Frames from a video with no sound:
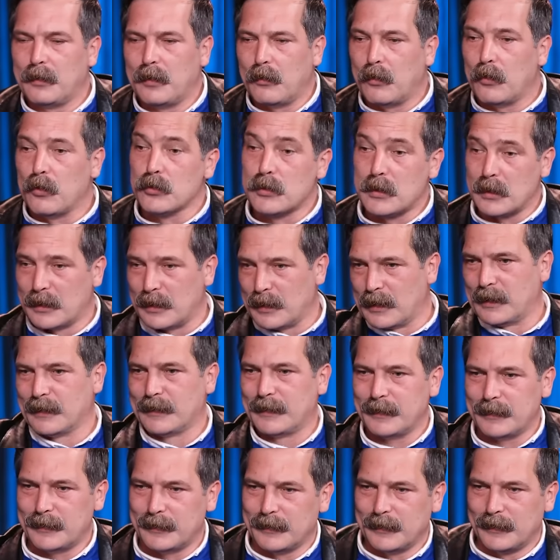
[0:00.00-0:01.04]
Hozat'a
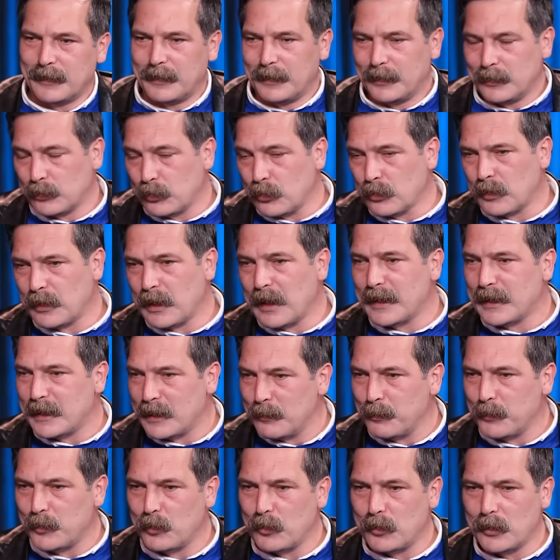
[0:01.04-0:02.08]
kadar e, çok
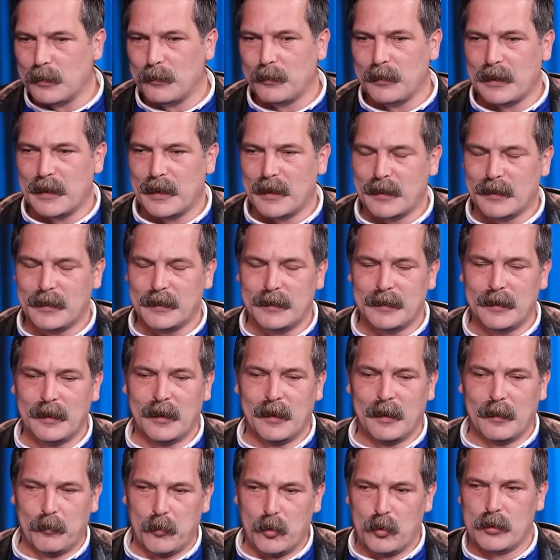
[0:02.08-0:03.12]
yaygın bir dönem, yerde,
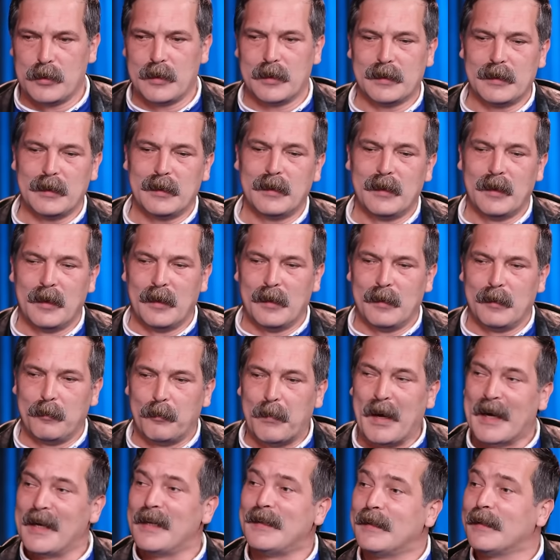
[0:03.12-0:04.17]
bölgede
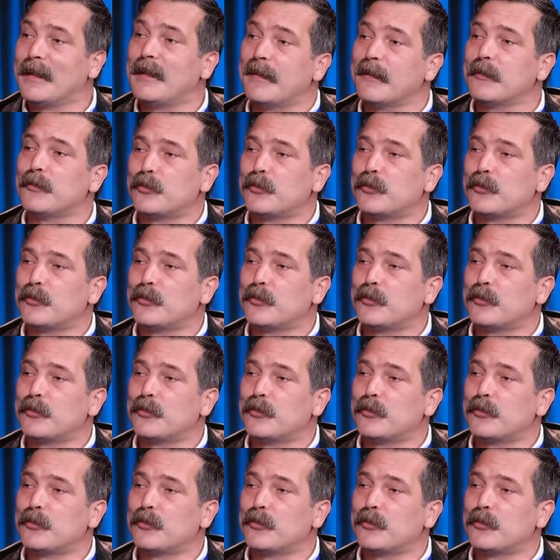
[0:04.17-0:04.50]
beldeler